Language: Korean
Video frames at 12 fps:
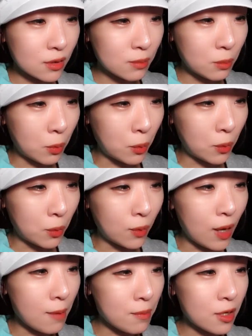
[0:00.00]
뭐
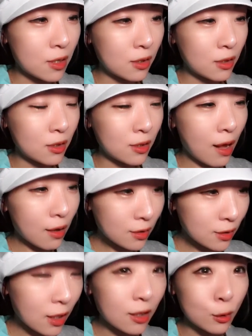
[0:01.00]
하면
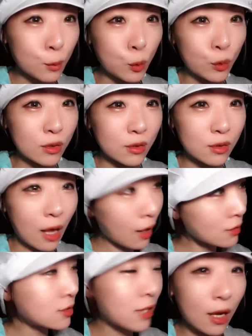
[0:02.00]
항상 뭐
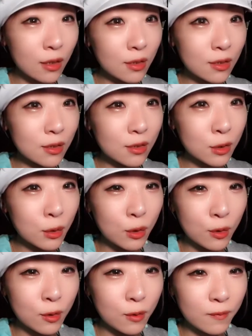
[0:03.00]
다들 자기
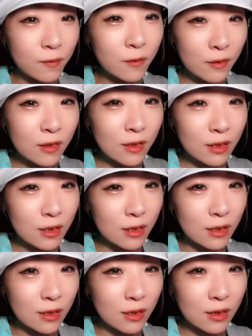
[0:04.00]
일처럼
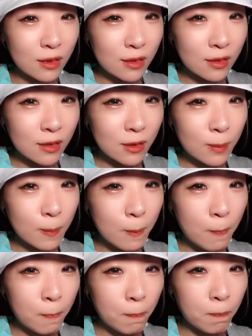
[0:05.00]
음,
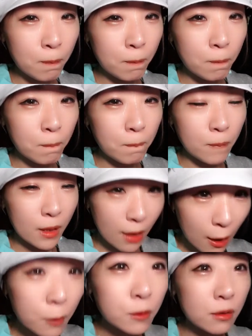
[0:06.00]
음,
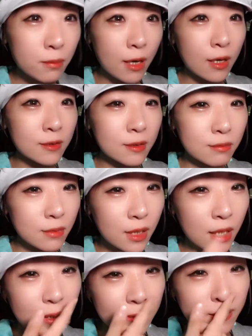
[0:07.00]
내꺼님 네
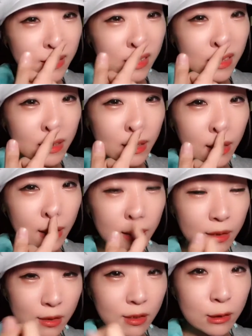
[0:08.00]
반갑습니다. 이렇게
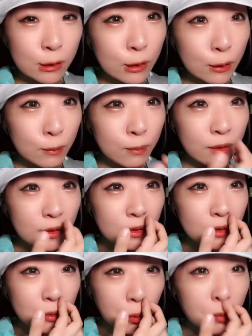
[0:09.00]
든든한
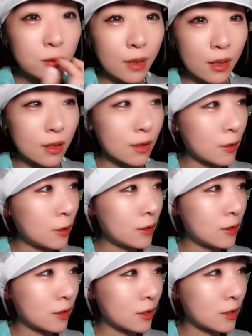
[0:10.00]
팬들이 너무
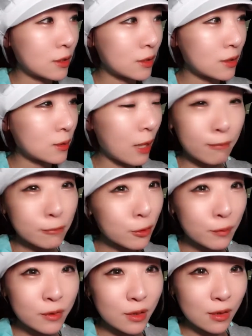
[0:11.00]
많아서
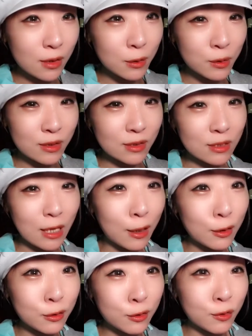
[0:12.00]
남부럽지 않아요. 진짜
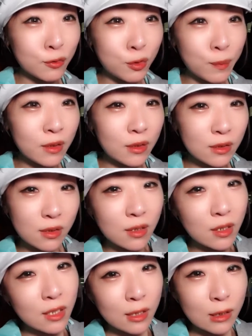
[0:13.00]
자랑스러운 우리 팬들,
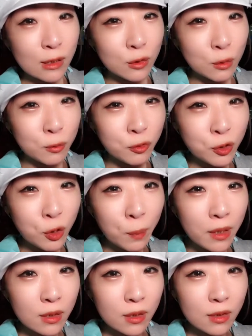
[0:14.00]
우리 수정
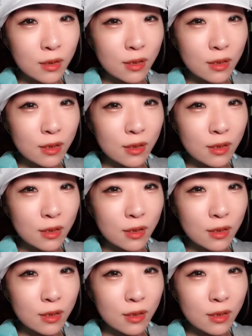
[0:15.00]
팬님,